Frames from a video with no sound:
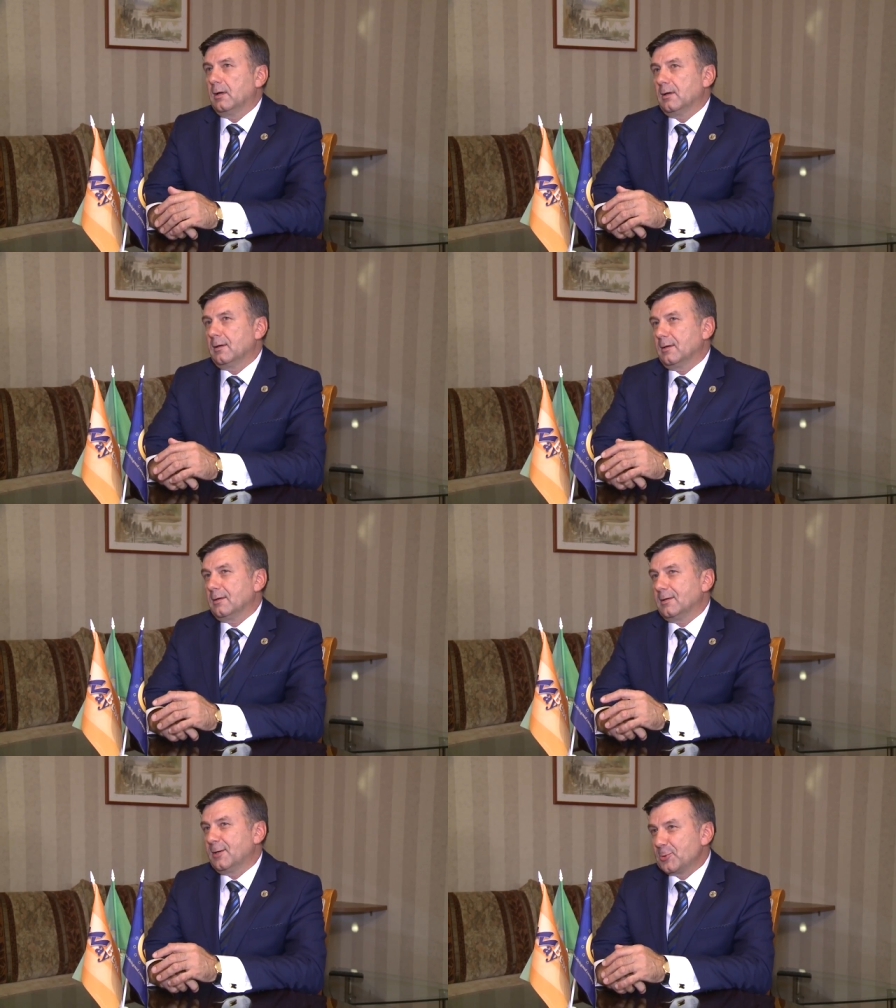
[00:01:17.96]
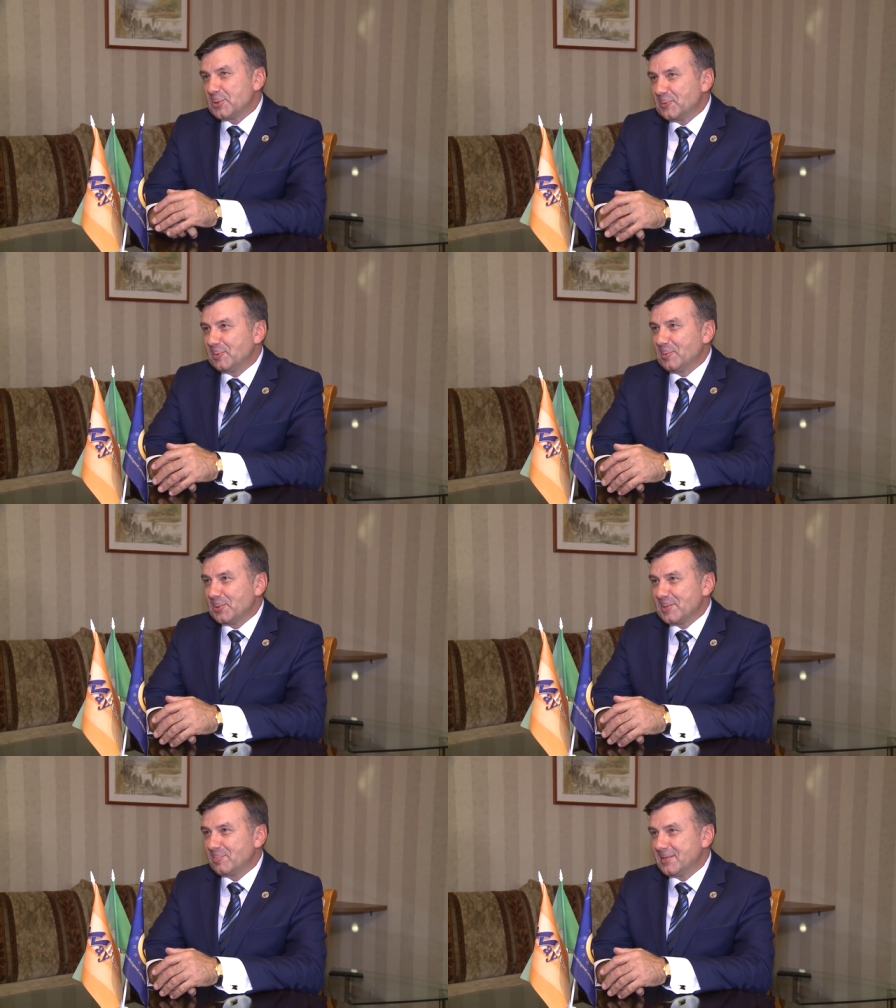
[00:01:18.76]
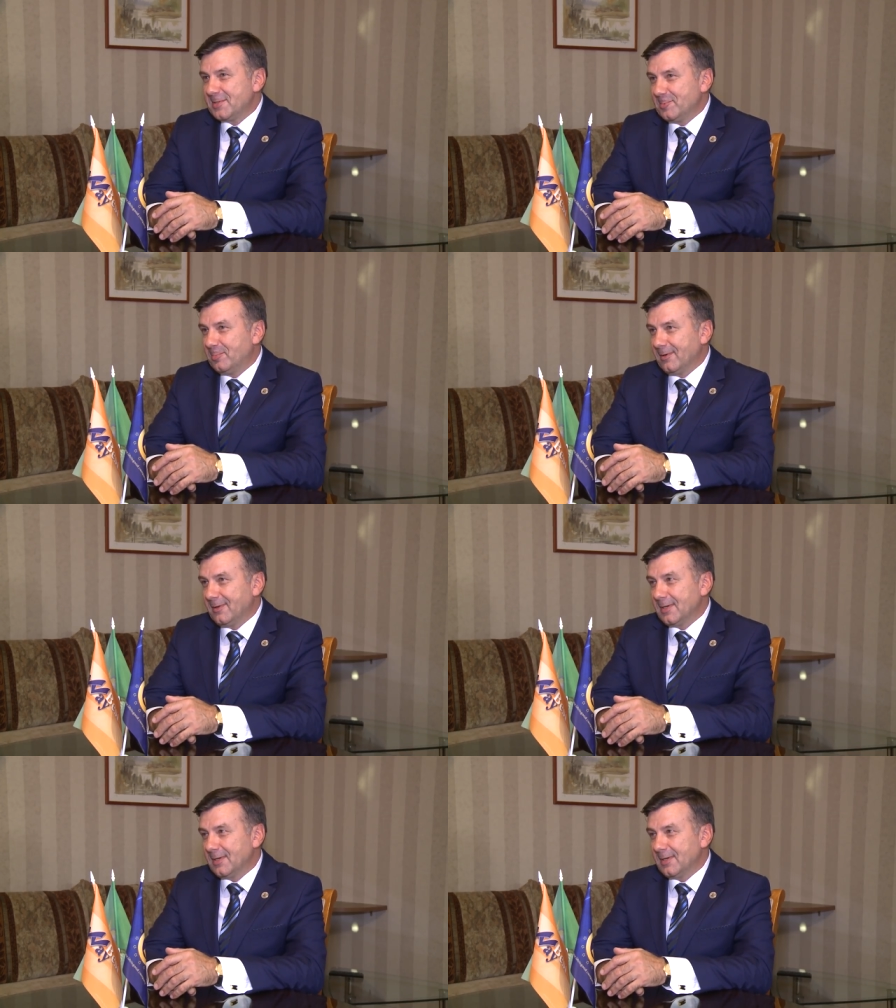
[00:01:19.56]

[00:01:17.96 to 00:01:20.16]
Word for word: А, хороший вопрос, спасибо.